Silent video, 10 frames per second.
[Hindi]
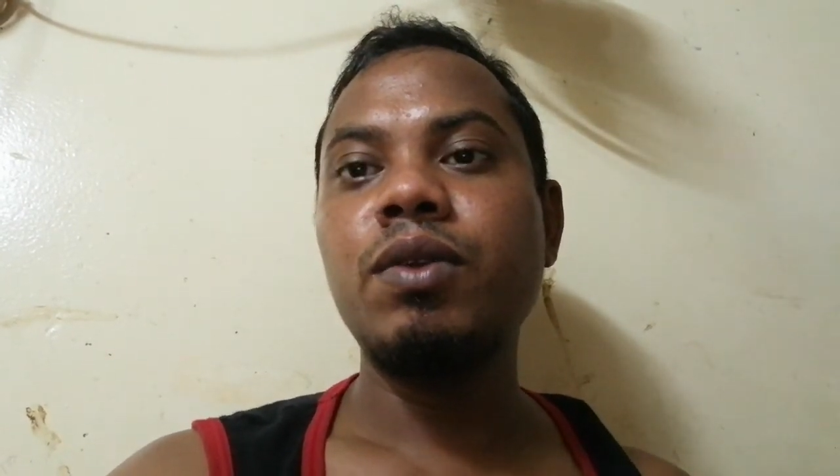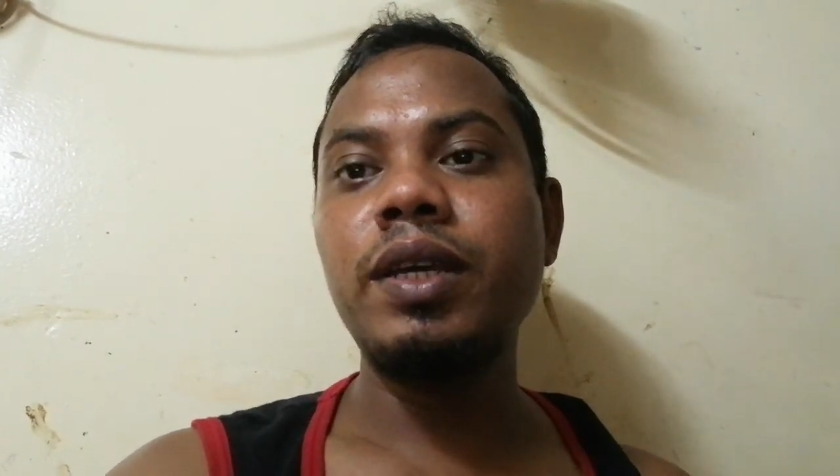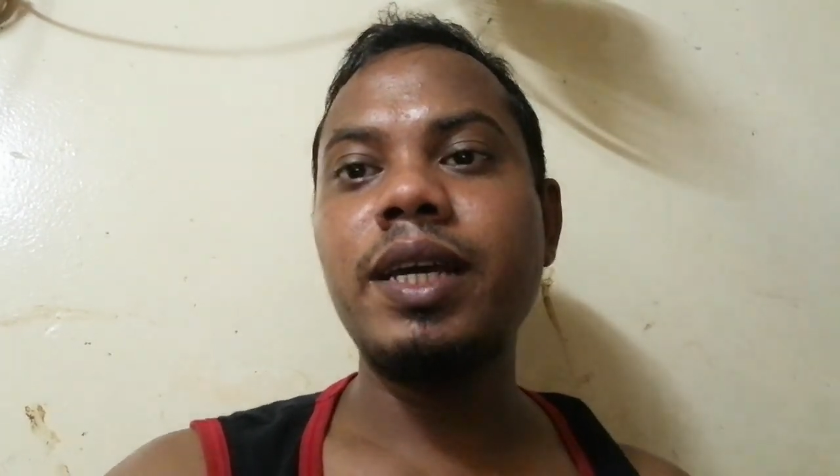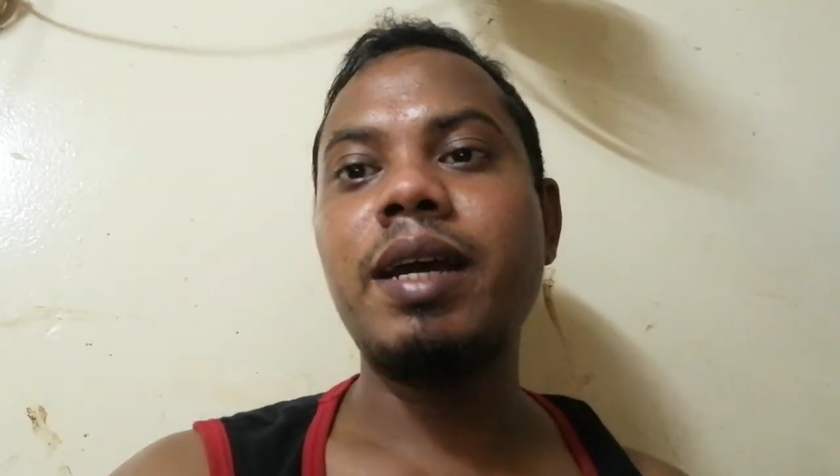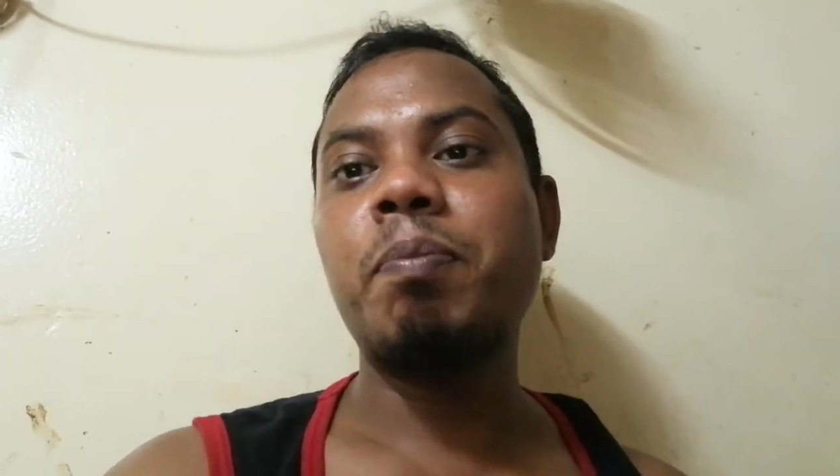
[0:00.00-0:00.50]

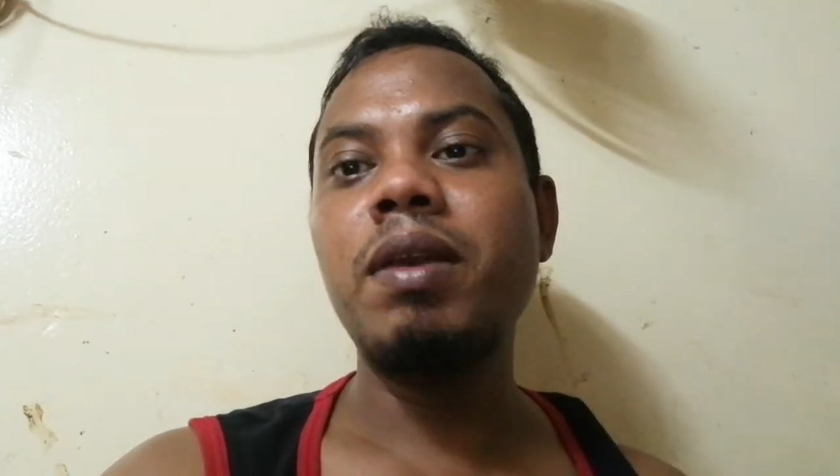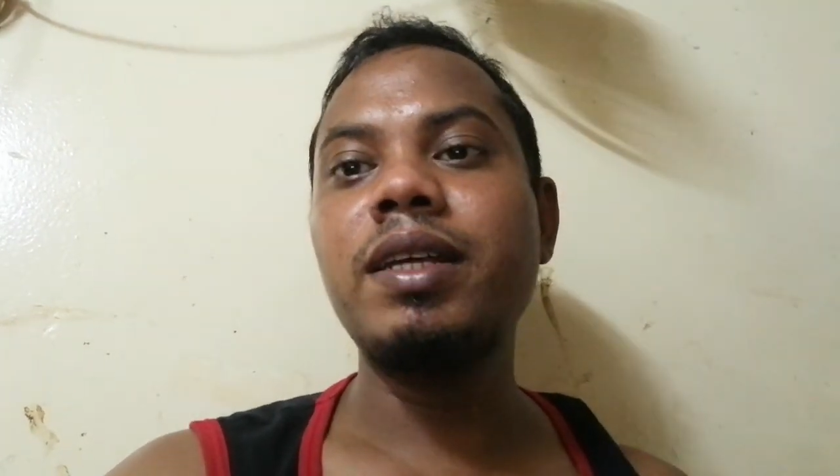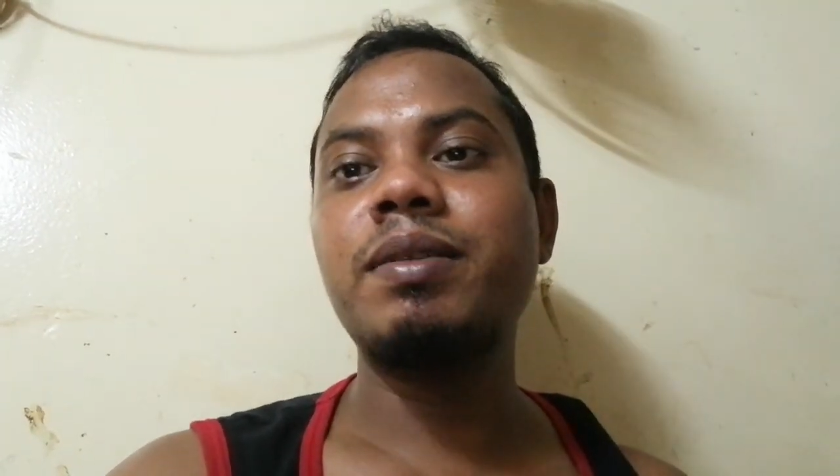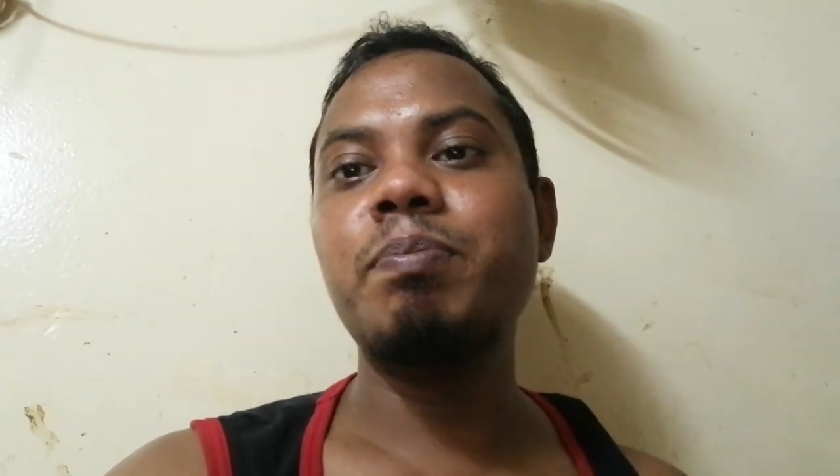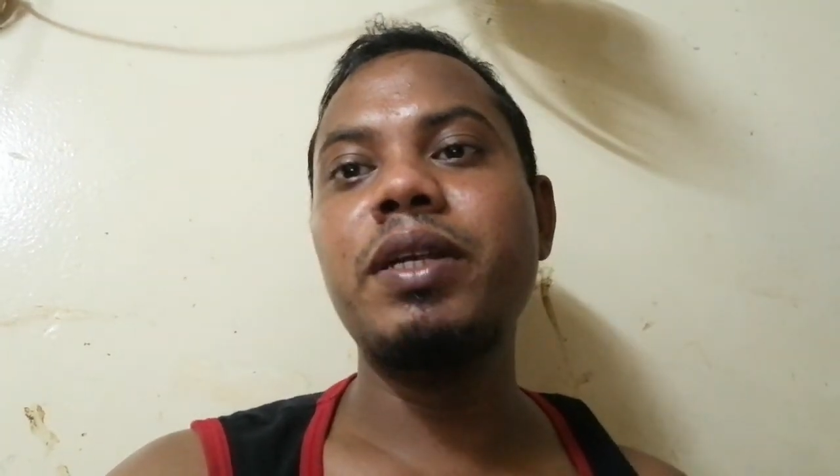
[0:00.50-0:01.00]
तो यार
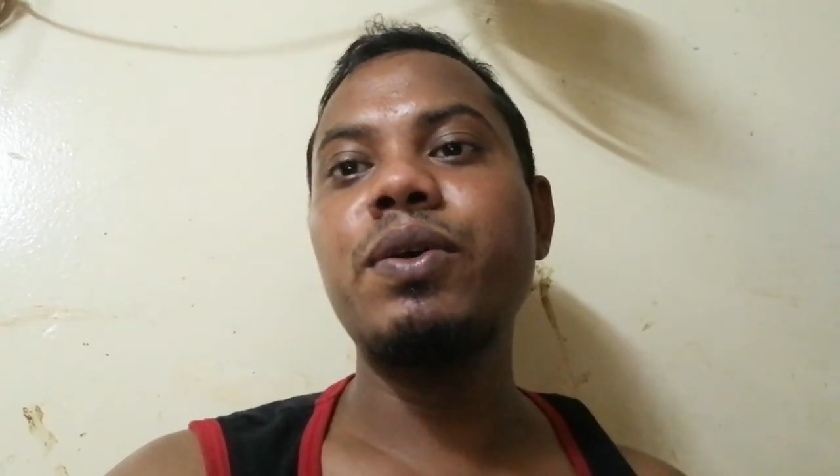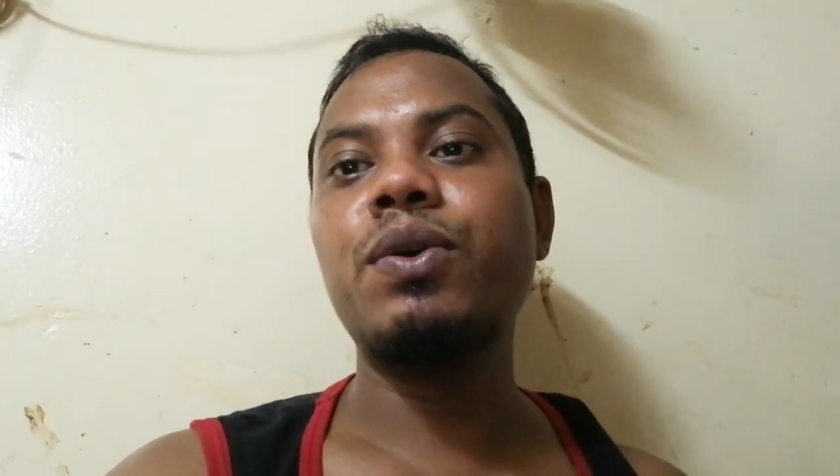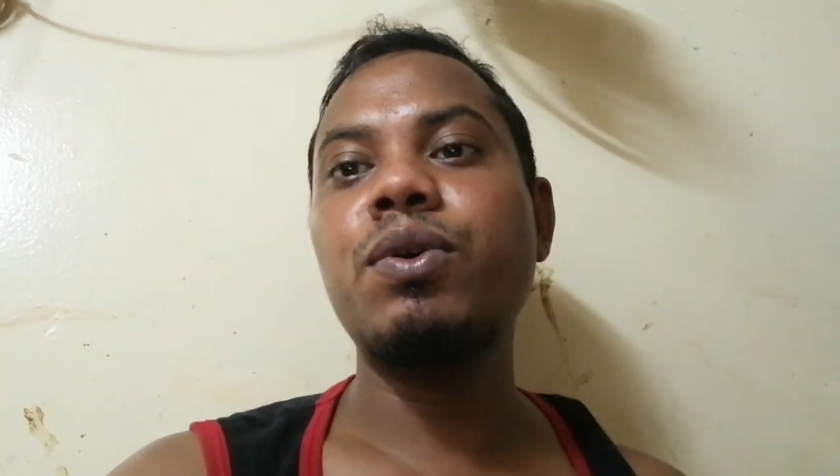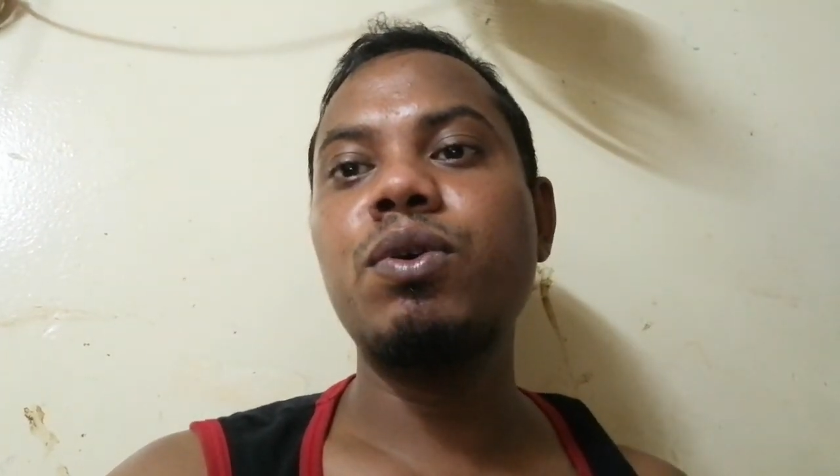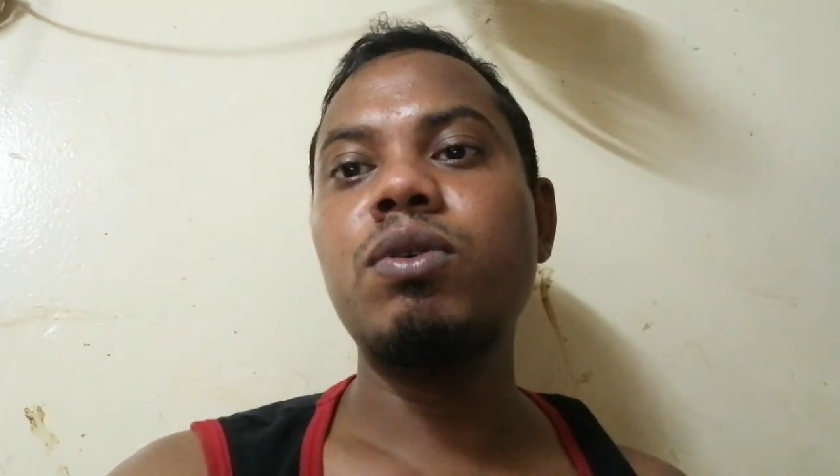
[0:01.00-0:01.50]
प्लीज़
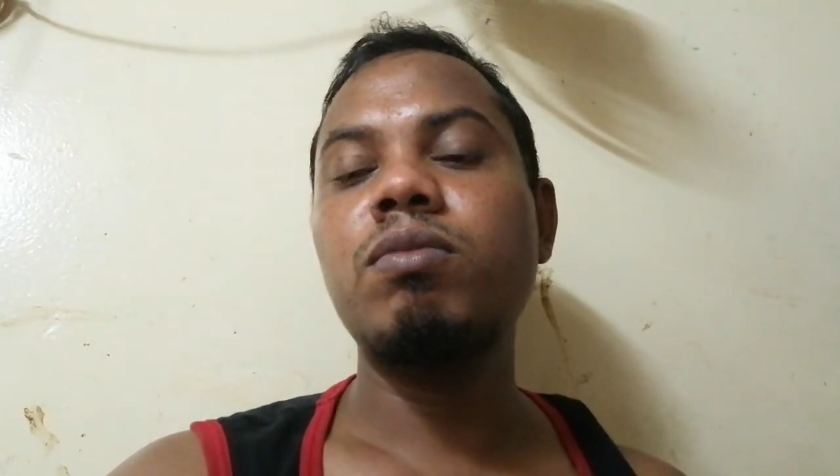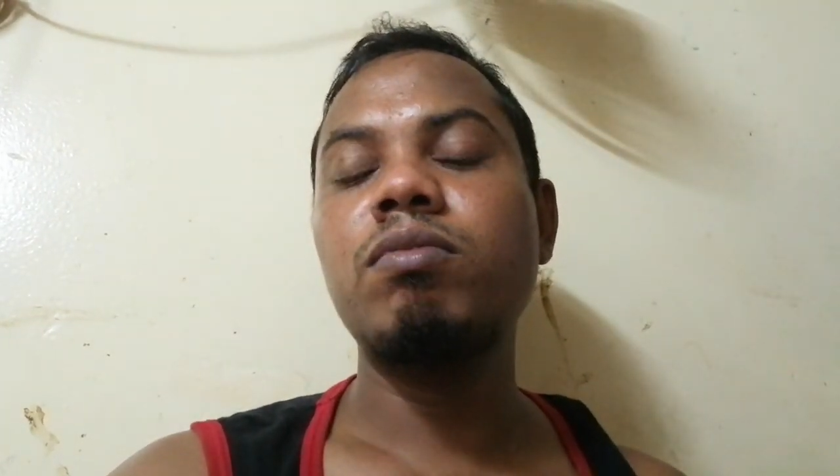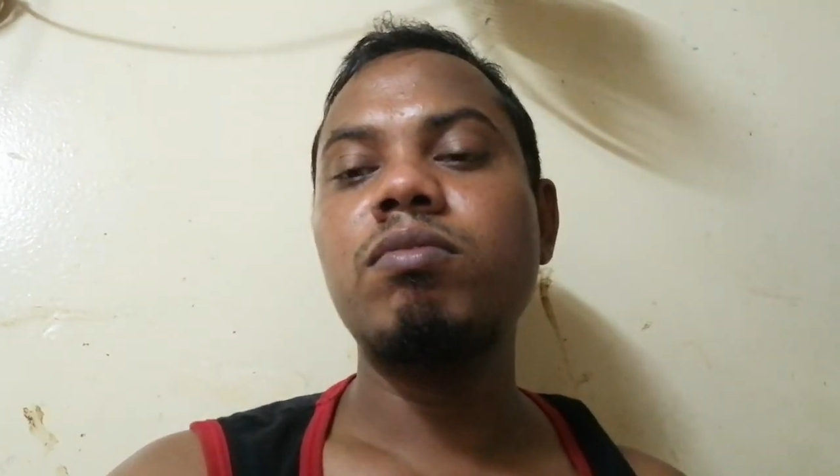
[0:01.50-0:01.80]
वीडियो को